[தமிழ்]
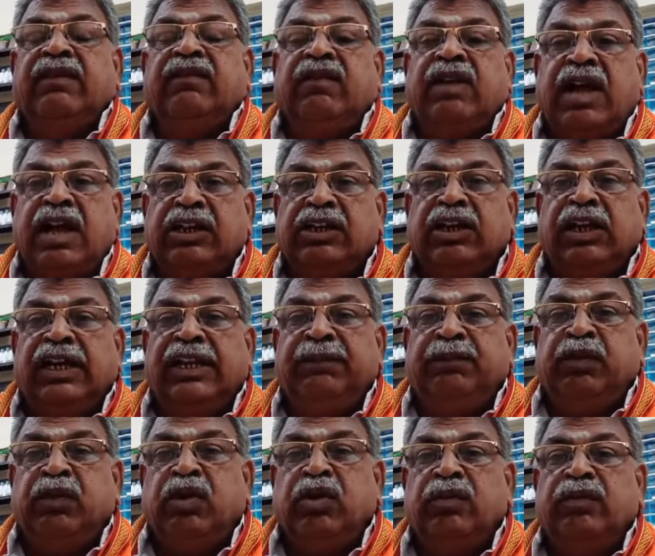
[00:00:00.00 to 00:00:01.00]

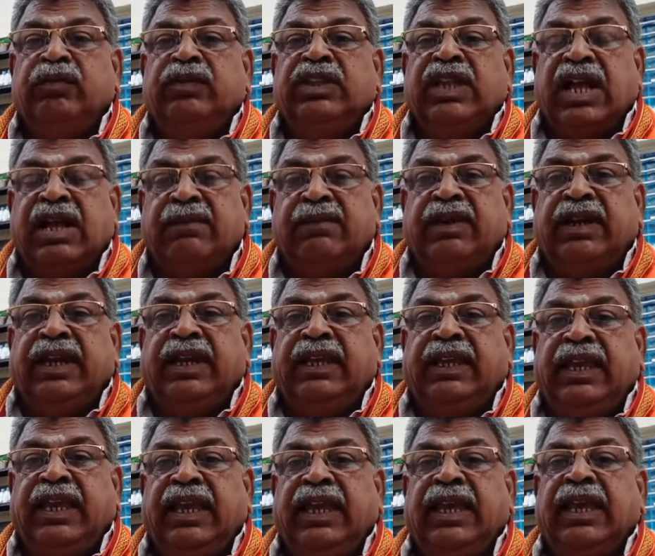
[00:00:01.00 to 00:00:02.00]
வாக்களிப்போம்
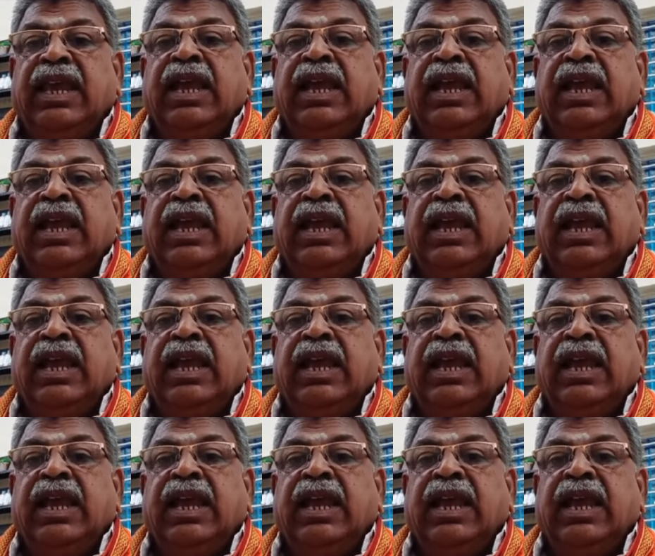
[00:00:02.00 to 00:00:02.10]
தாமரைக்கு